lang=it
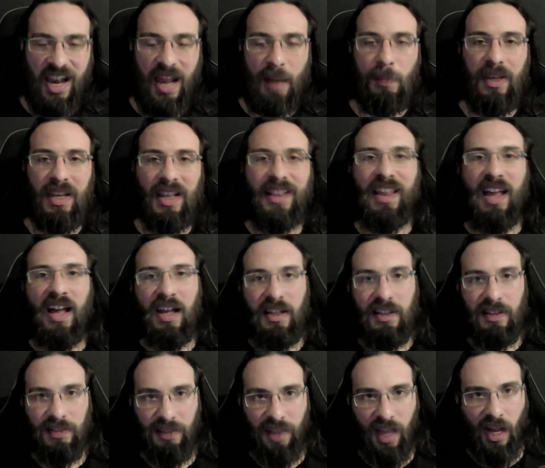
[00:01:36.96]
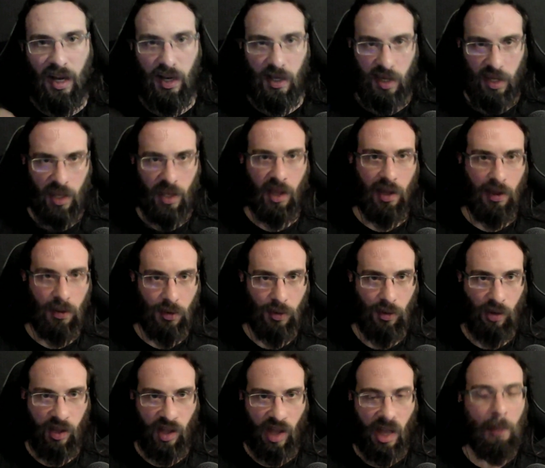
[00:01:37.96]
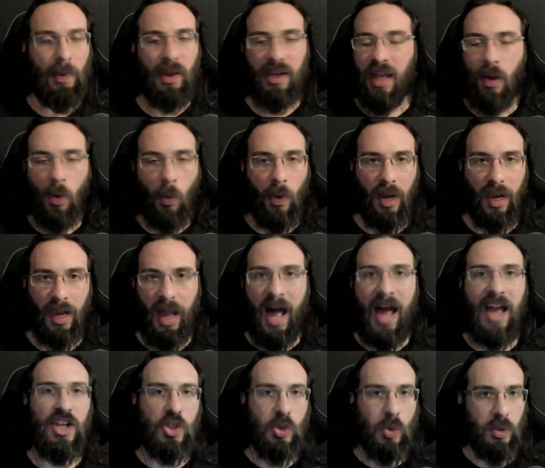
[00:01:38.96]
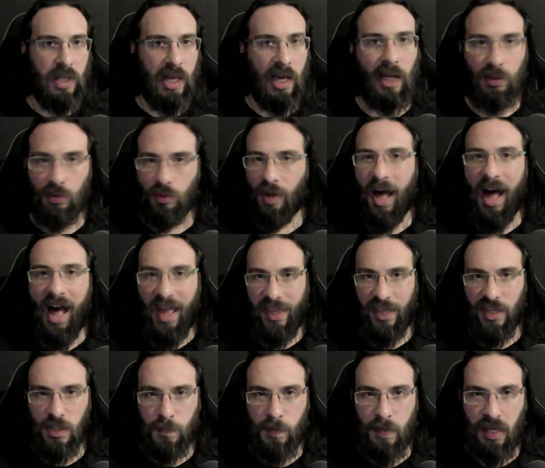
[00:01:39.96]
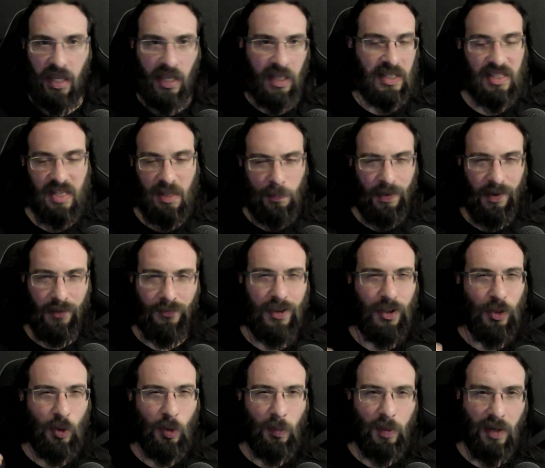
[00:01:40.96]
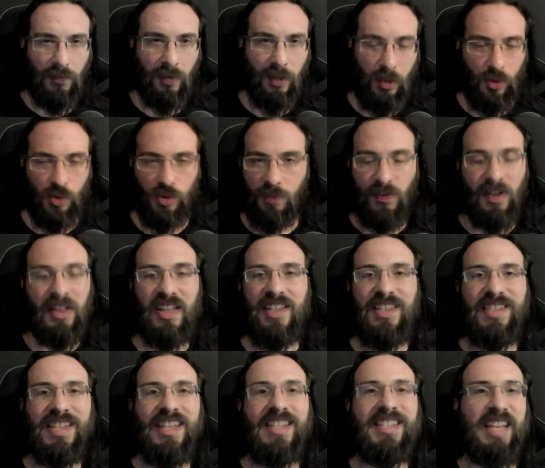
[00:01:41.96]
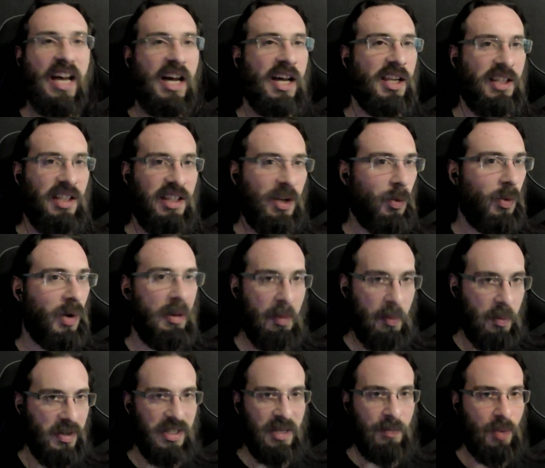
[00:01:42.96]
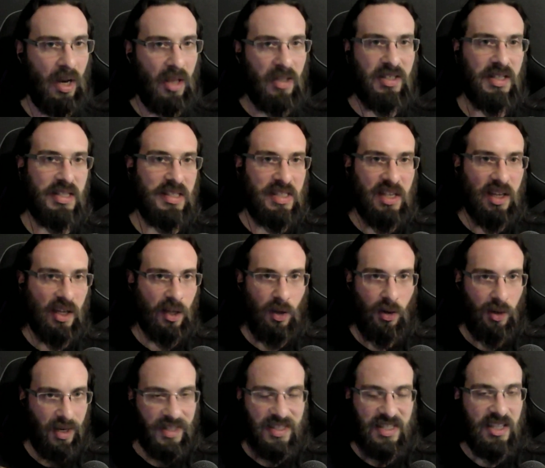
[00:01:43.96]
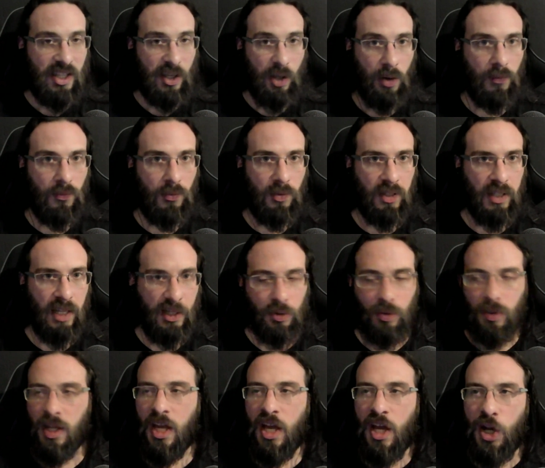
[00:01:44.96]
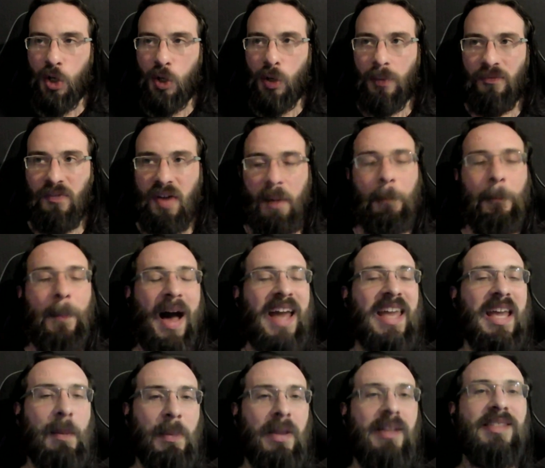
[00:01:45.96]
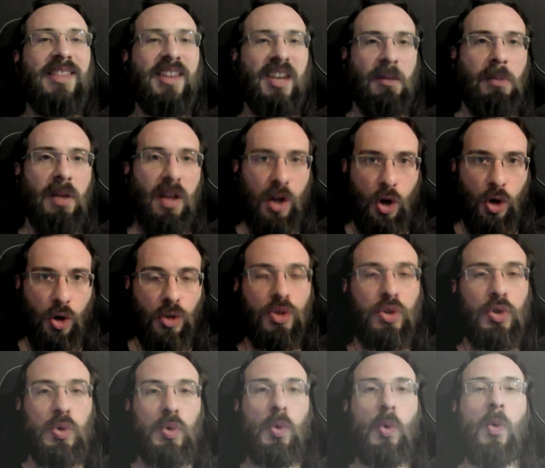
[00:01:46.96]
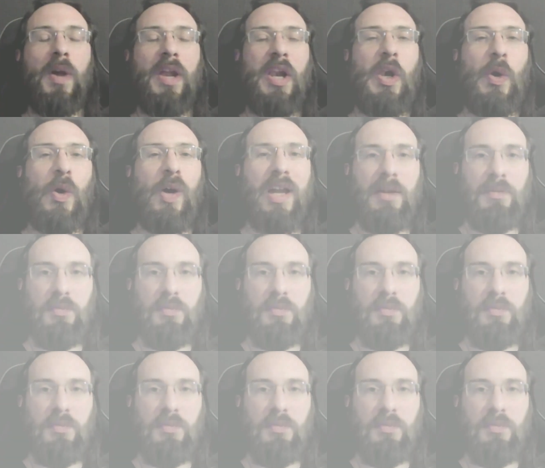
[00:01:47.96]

l'abilità tecnica, ok? Perché in quella hai studiato, hai esperienza, perfetto, meraviglioso. Infatti i, sarti del web, per esempio l'agenzia che ho, l'azienda che ho fondato, non va mai a mettere becco su quello che